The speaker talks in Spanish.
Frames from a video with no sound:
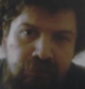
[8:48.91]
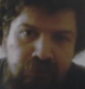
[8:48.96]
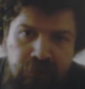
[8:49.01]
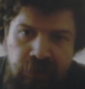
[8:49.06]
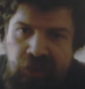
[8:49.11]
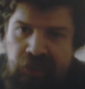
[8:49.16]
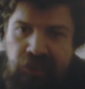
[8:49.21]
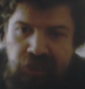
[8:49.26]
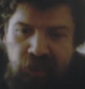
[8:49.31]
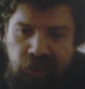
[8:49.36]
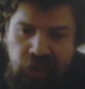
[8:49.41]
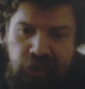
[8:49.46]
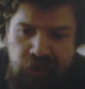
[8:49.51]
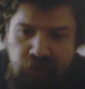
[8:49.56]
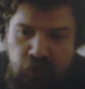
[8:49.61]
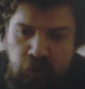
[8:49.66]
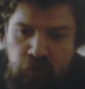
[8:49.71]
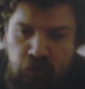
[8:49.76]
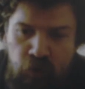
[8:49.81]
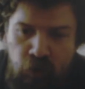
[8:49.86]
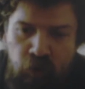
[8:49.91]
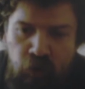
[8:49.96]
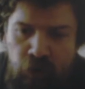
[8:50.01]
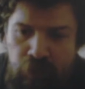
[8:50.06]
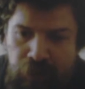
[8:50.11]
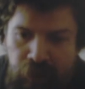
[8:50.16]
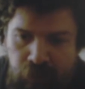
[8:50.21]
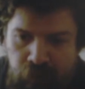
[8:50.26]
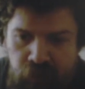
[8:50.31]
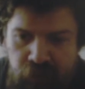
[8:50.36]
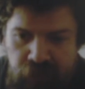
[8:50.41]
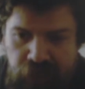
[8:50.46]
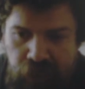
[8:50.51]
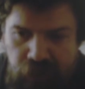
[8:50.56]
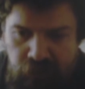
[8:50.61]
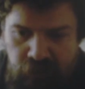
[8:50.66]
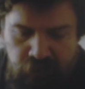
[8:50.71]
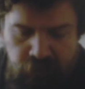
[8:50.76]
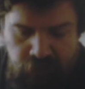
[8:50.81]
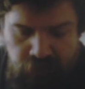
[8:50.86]
vas a, ya tenés algunos juegos
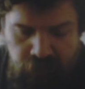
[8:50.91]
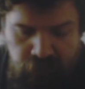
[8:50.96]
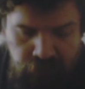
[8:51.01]
premontados.